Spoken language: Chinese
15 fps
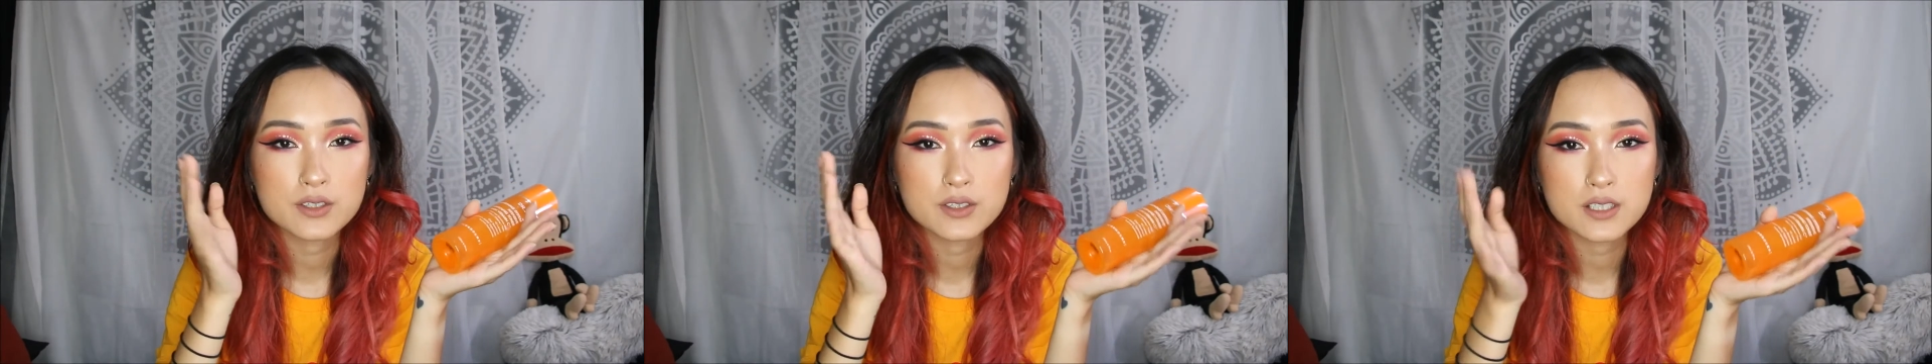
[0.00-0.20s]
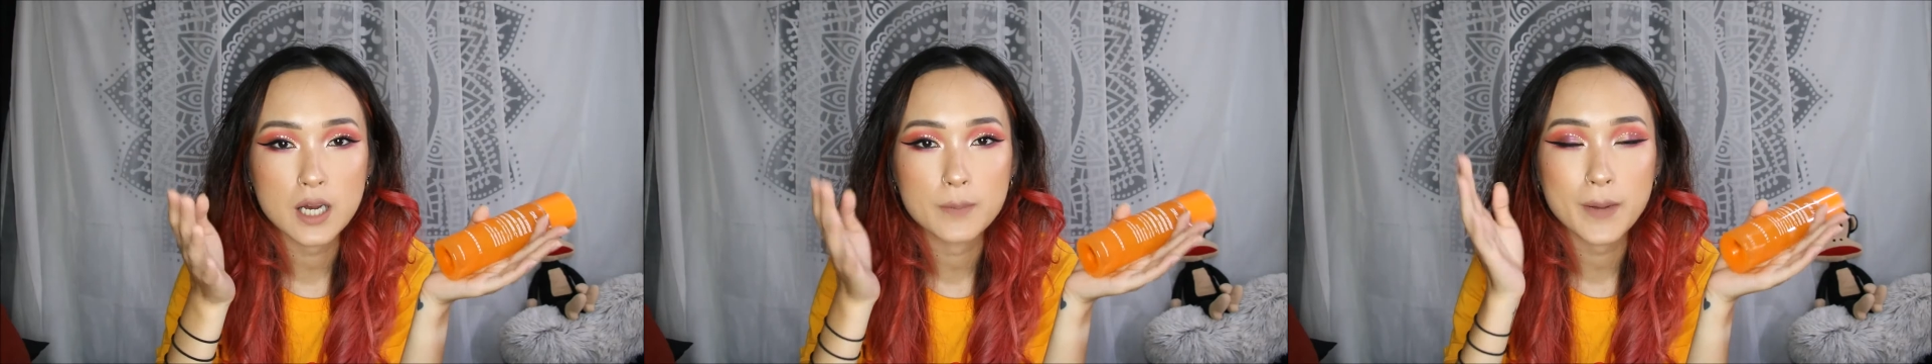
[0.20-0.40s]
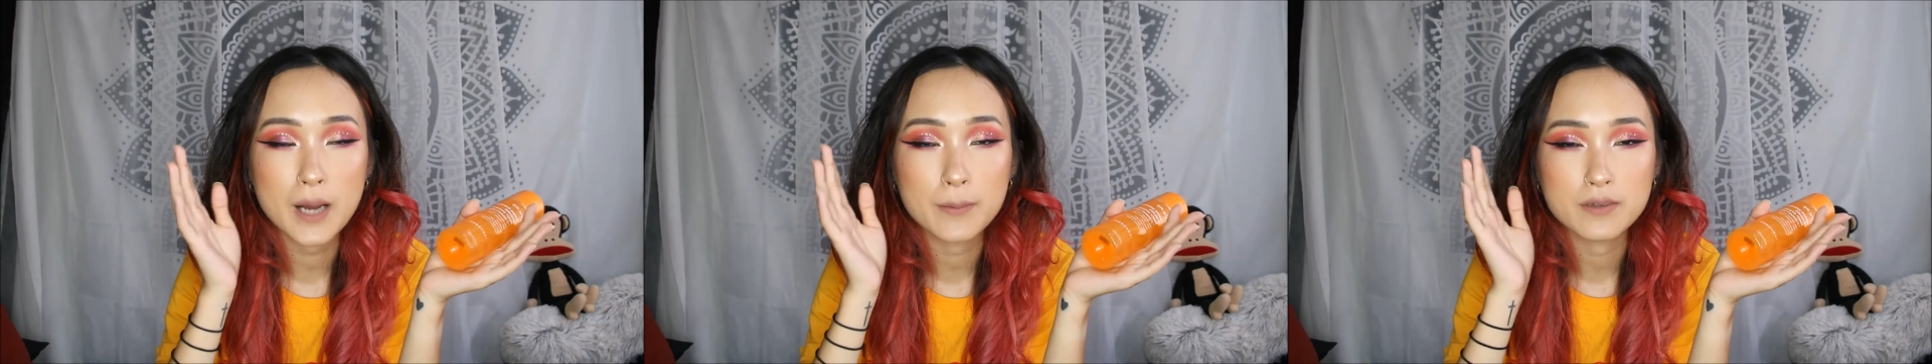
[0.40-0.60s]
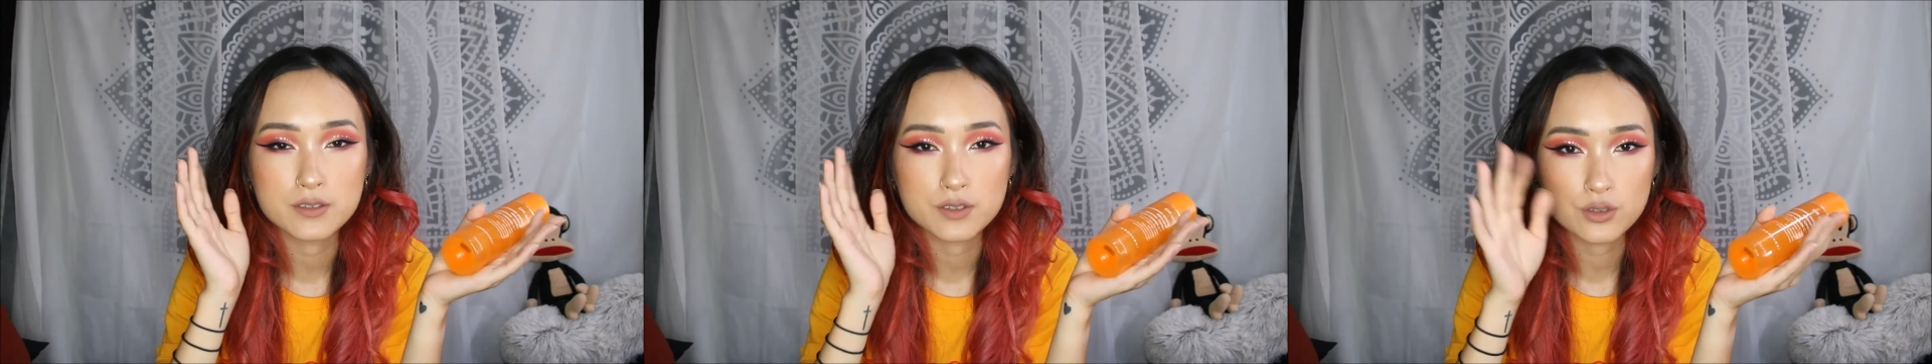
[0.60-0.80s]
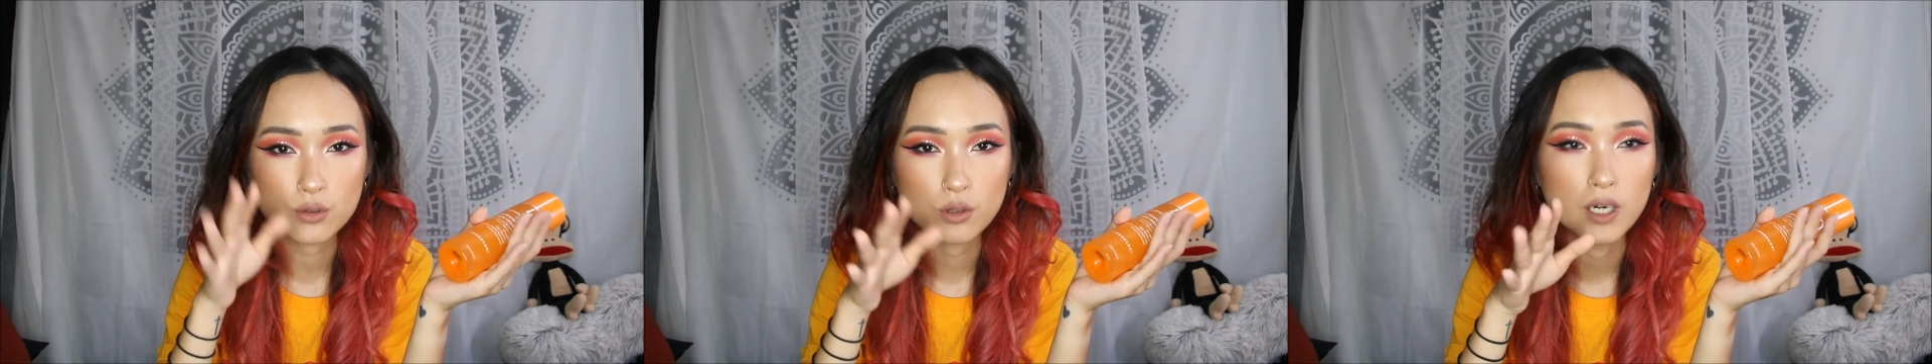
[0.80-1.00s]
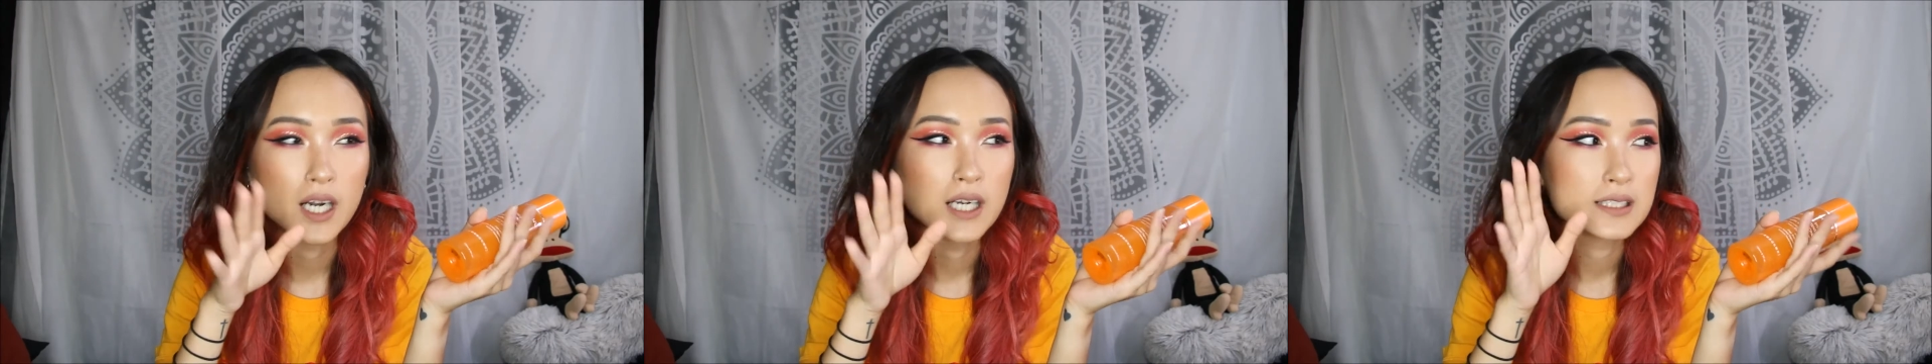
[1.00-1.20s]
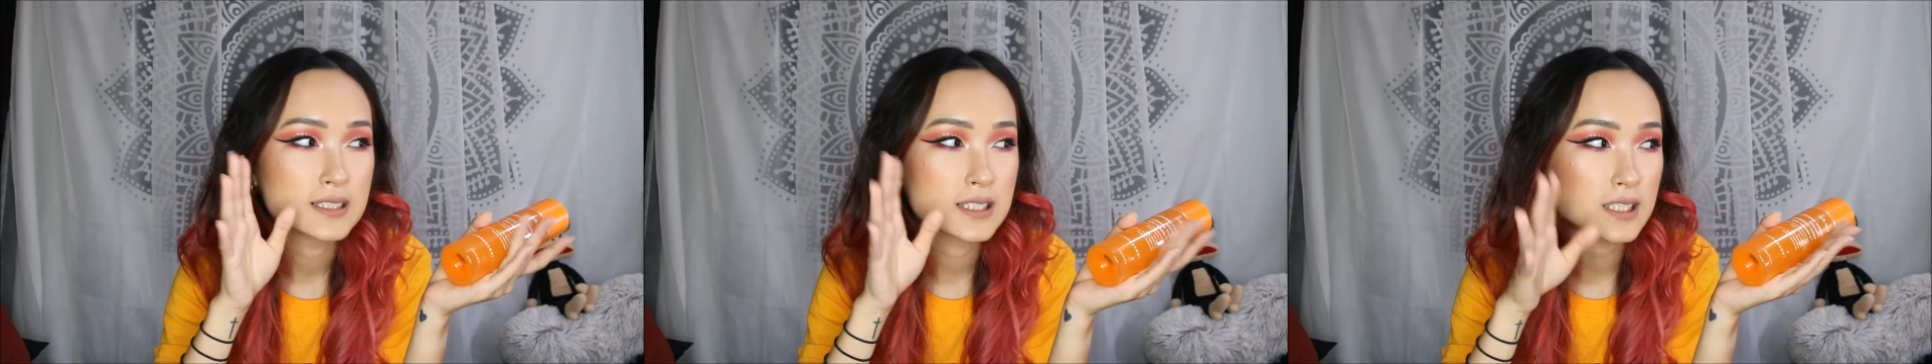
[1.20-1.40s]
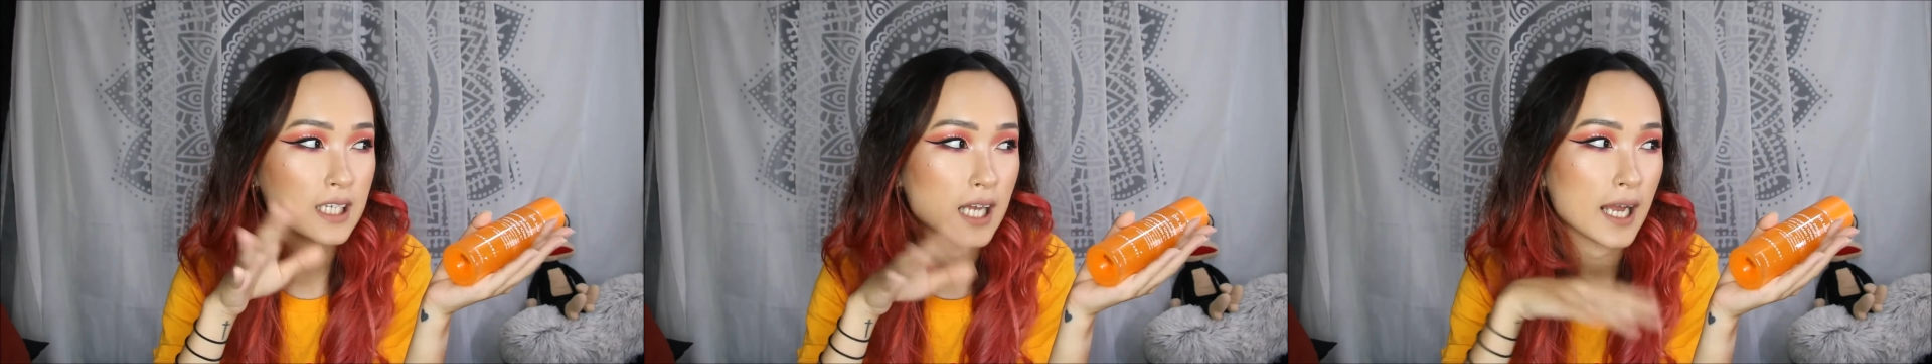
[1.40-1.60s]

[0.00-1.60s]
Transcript: 就知道 Pop and Store 寄